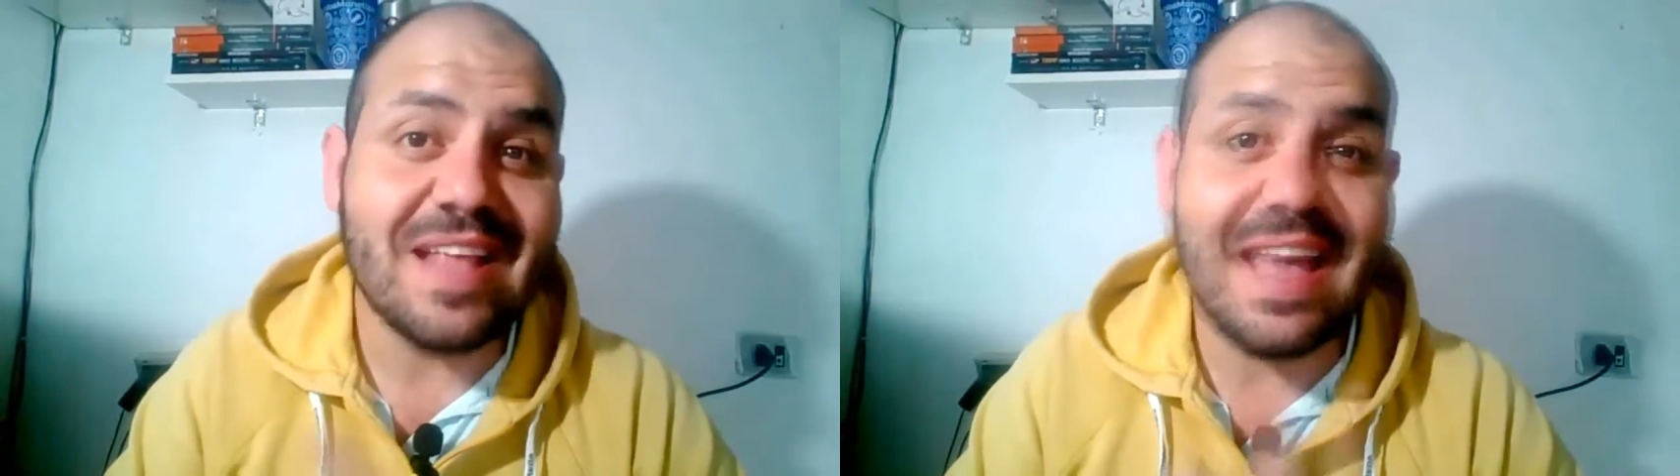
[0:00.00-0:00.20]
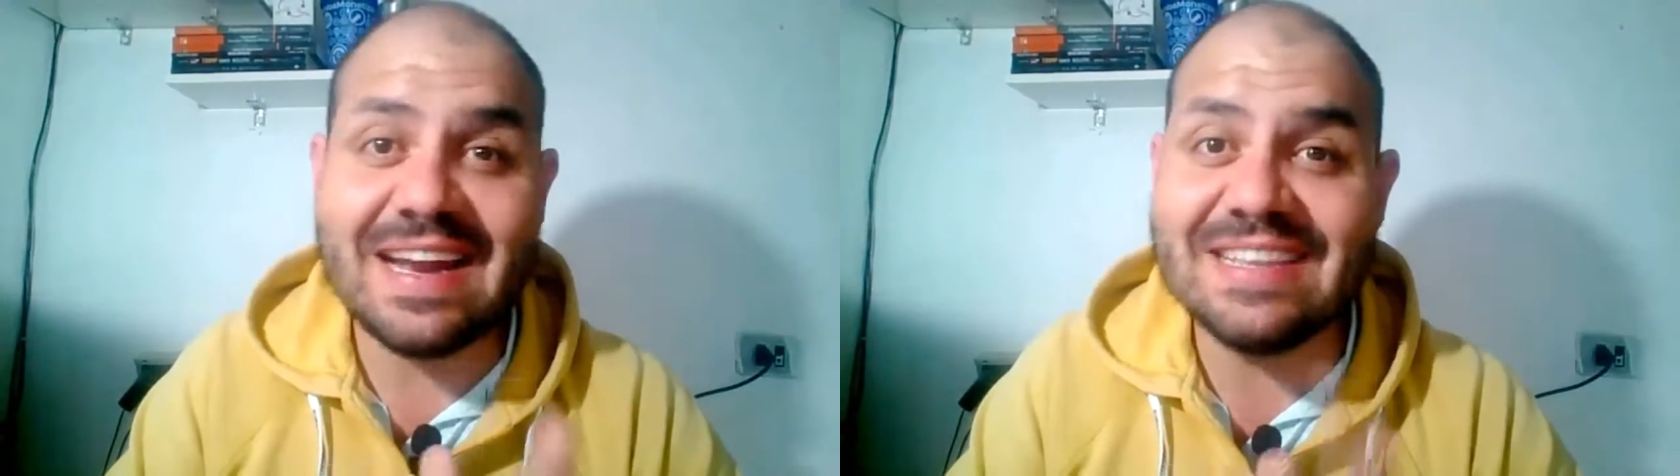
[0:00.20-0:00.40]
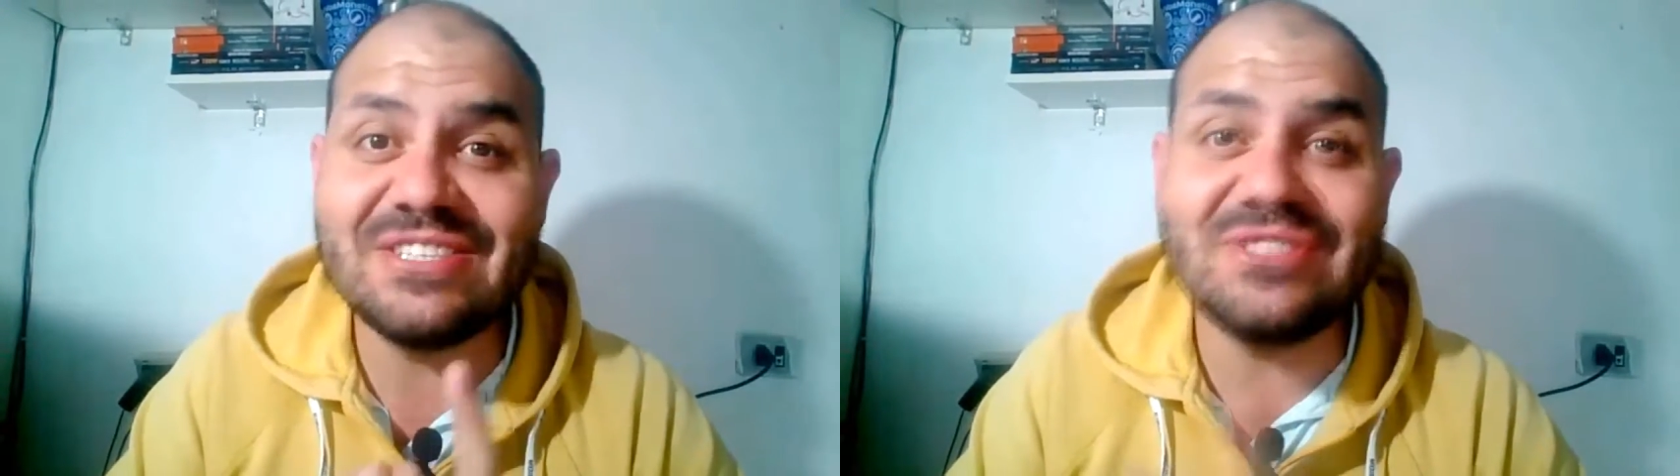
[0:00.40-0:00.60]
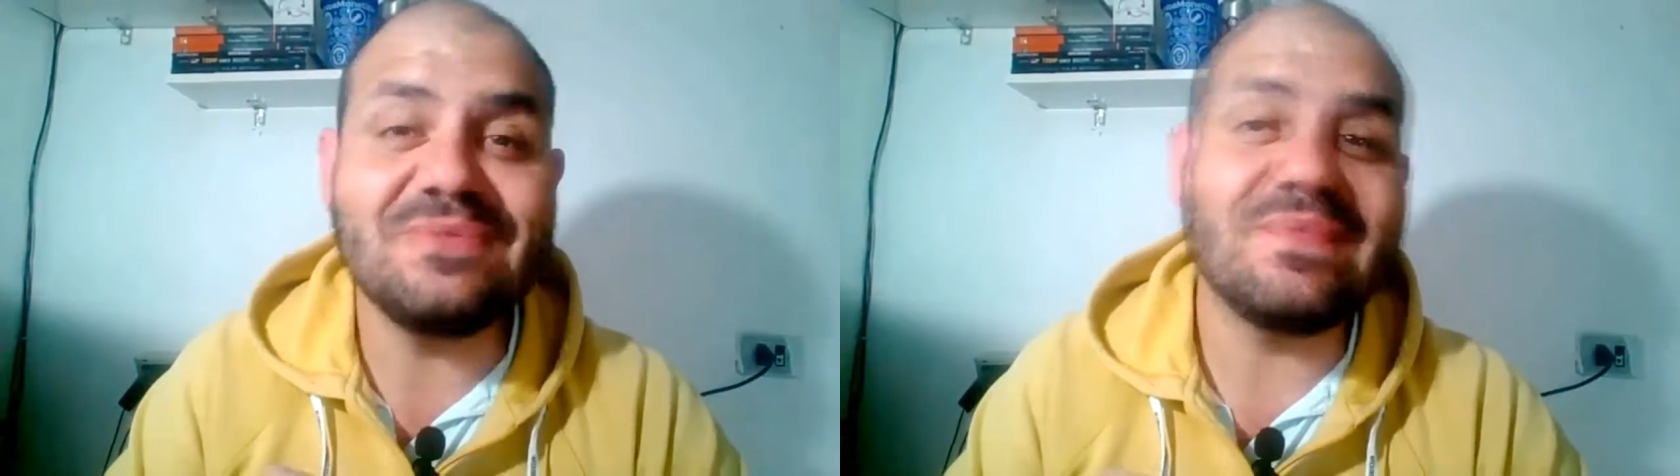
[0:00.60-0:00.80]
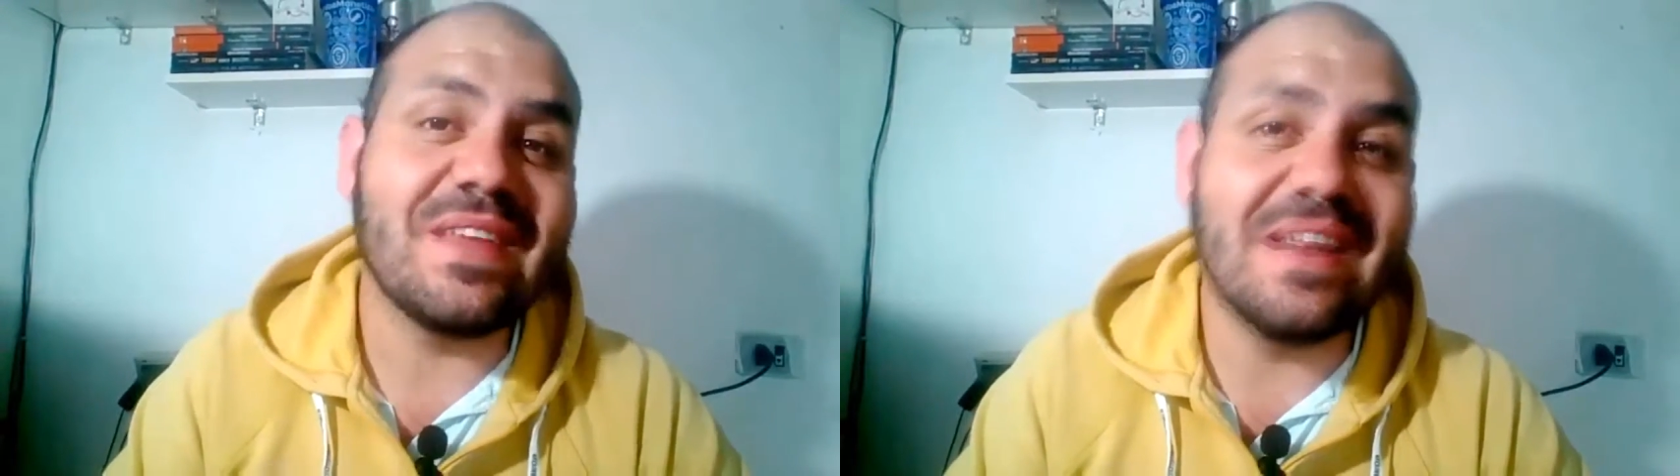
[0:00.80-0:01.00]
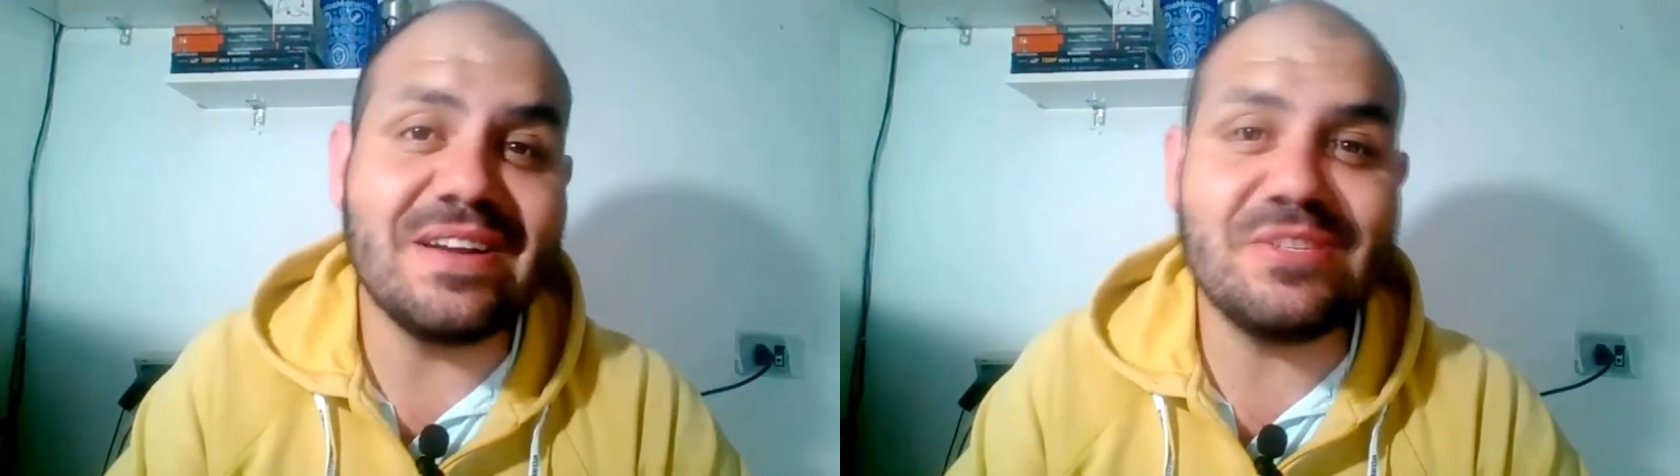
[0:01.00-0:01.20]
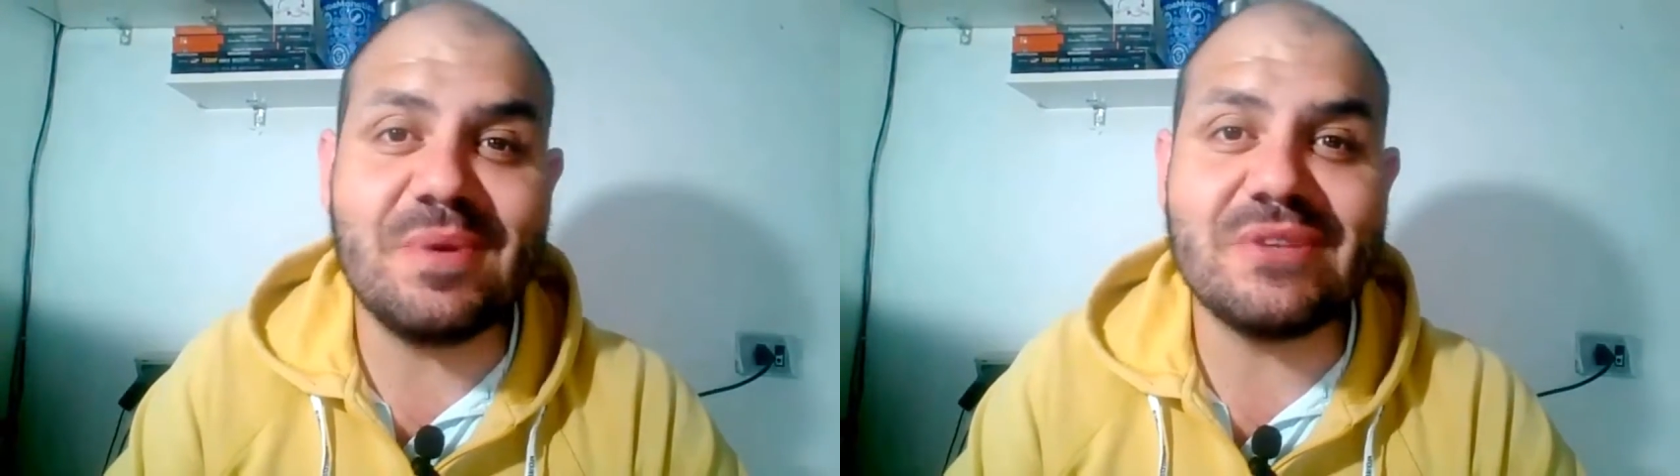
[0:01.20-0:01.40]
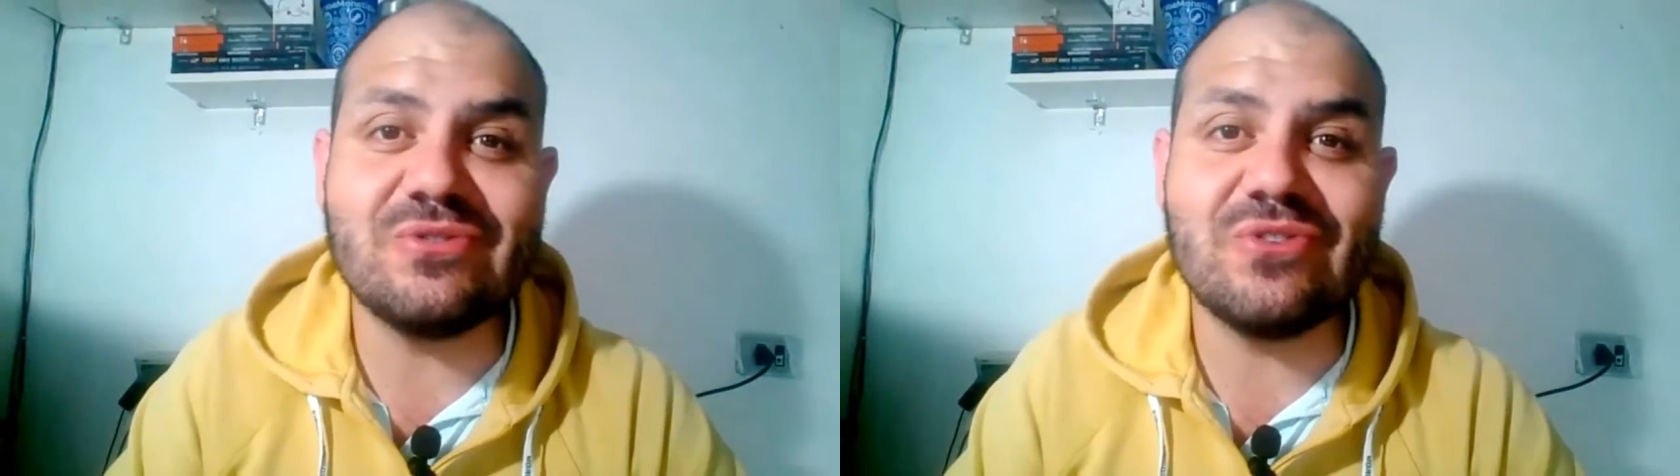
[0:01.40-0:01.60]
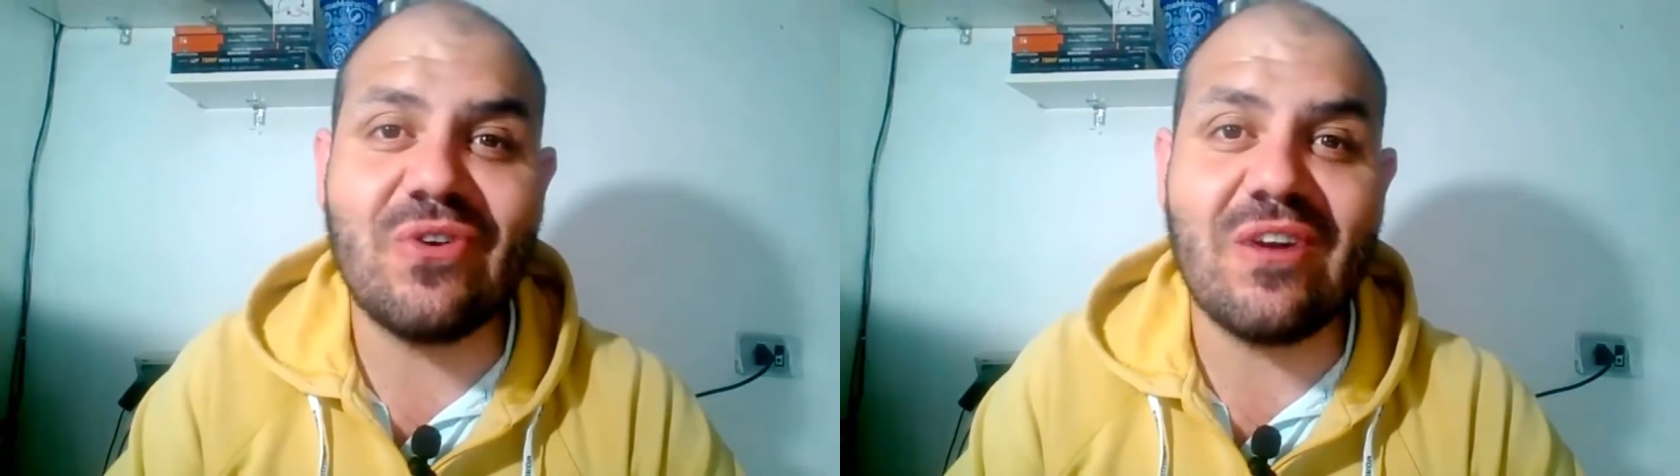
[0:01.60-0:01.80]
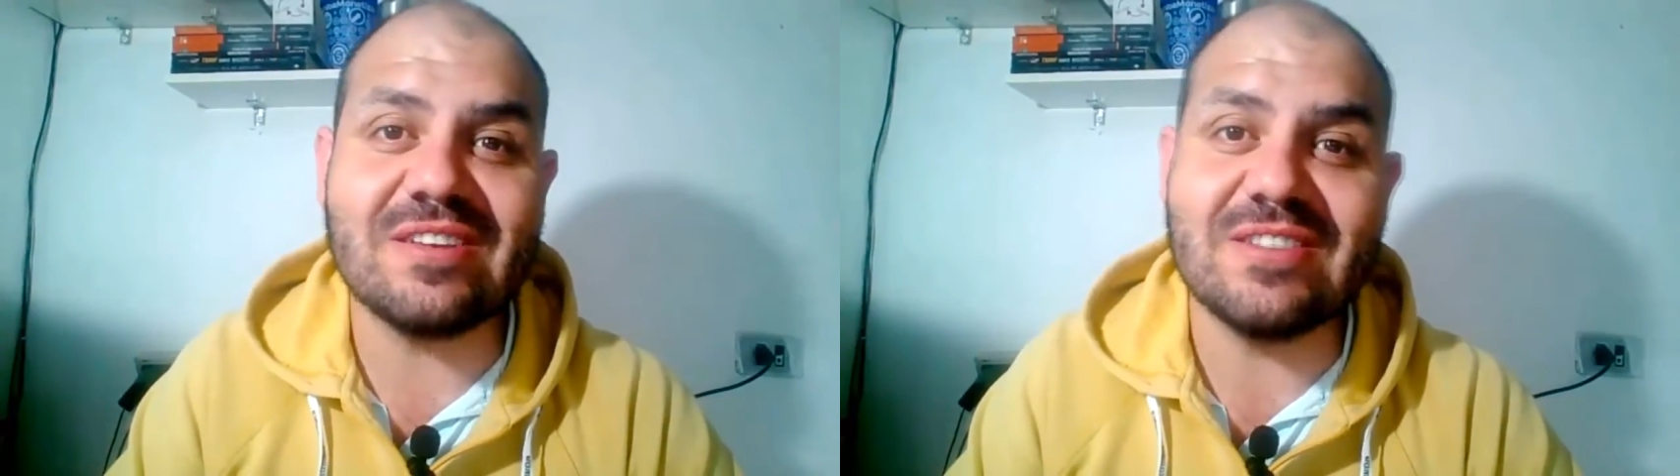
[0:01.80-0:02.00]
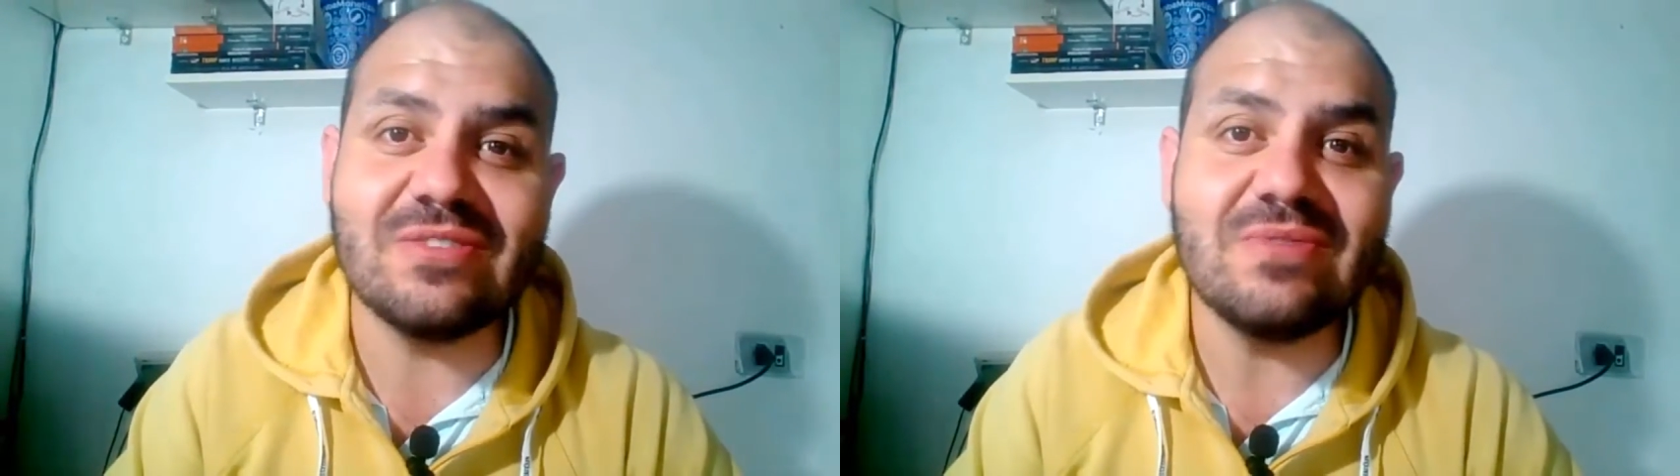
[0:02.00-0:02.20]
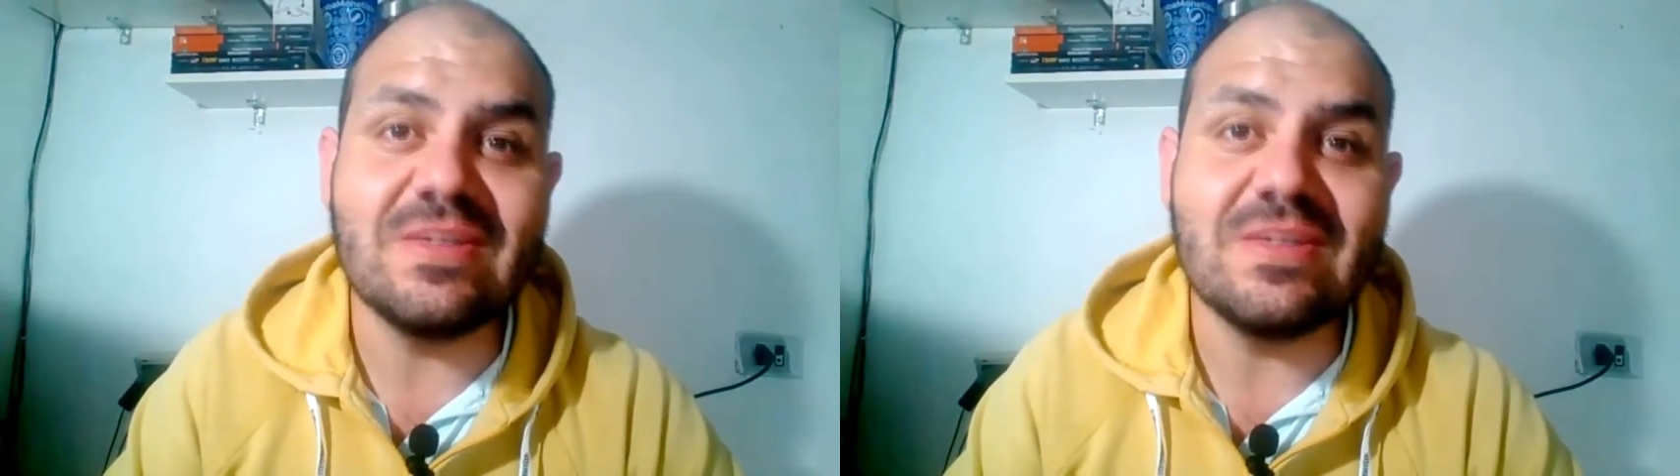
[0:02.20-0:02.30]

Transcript: Era isso. Grande beijo no seu coração.